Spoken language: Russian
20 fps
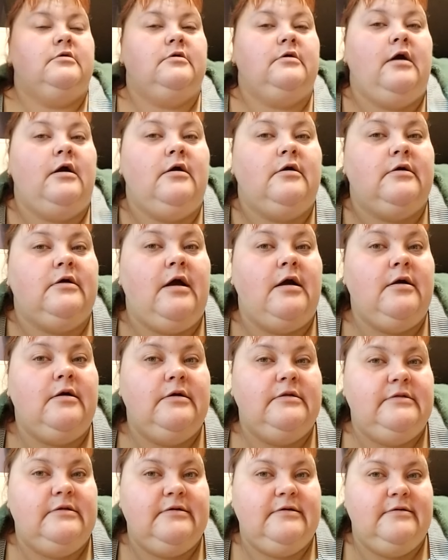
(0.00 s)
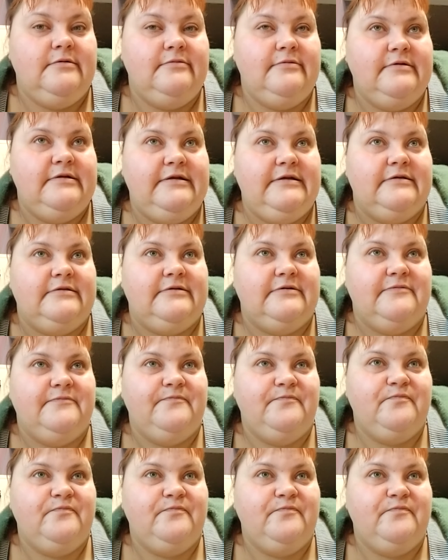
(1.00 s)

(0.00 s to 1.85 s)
Как, как она говорит?